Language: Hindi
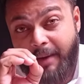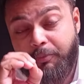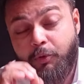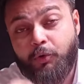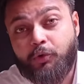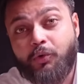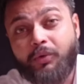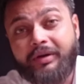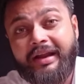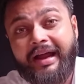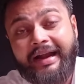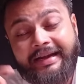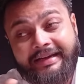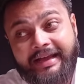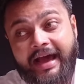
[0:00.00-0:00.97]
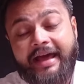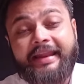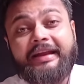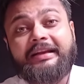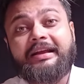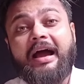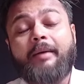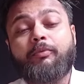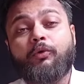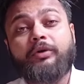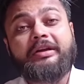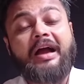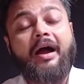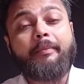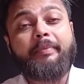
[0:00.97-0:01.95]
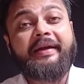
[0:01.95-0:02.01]
आपको रुकना है डायरेक्ट आपको
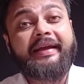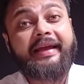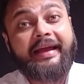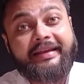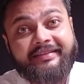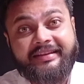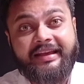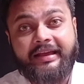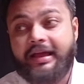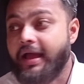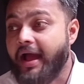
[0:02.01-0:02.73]
यहाँ पे कैसे